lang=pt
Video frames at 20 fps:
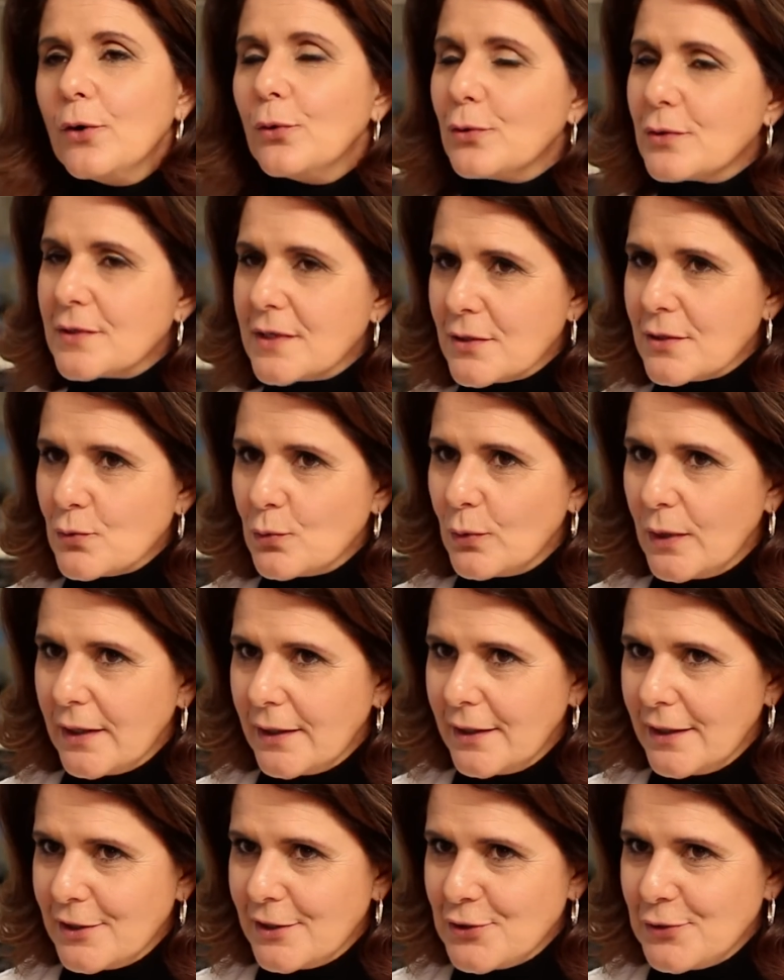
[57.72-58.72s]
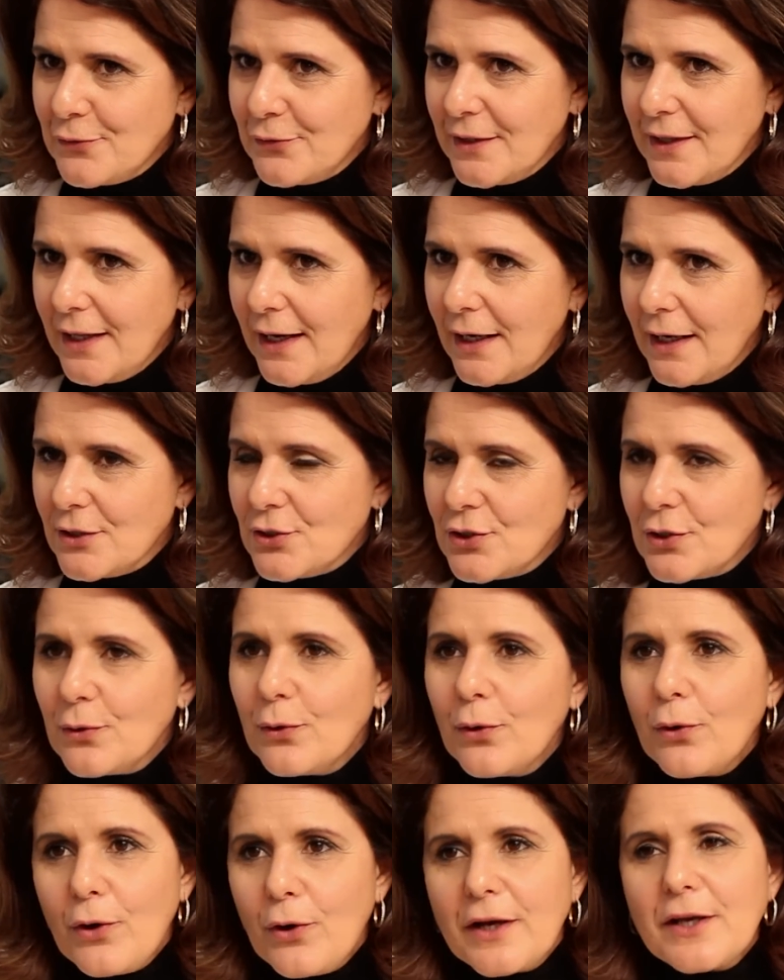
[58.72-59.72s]
Use a sua criatividade e
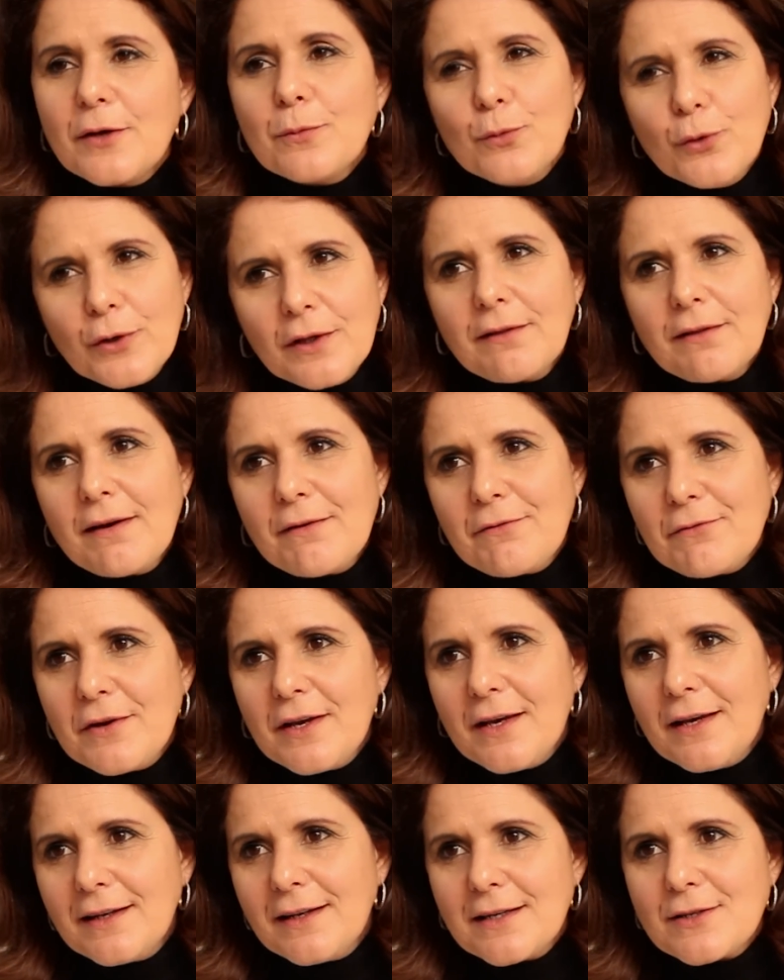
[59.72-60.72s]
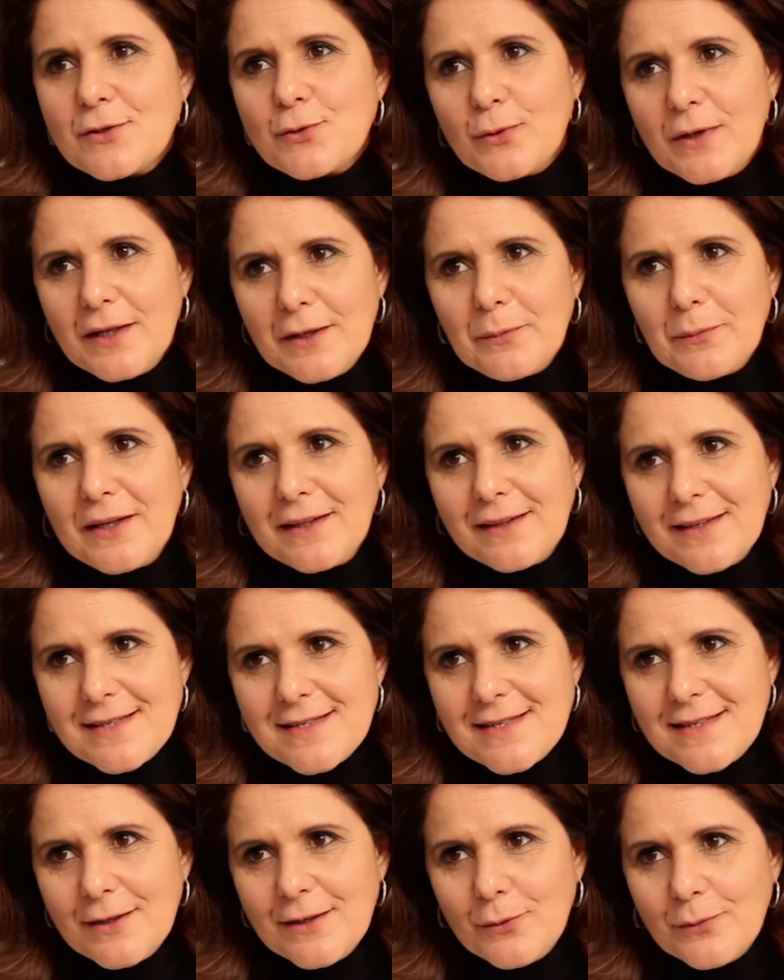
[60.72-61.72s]
coloque muita aveia na sua
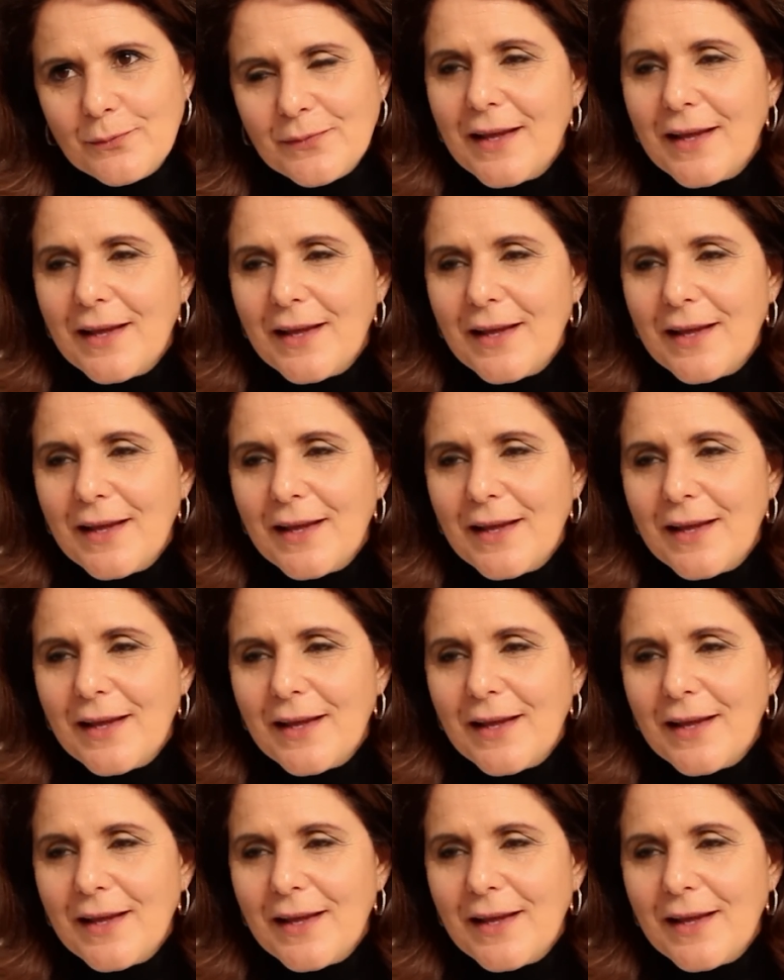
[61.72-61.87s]
alimentação.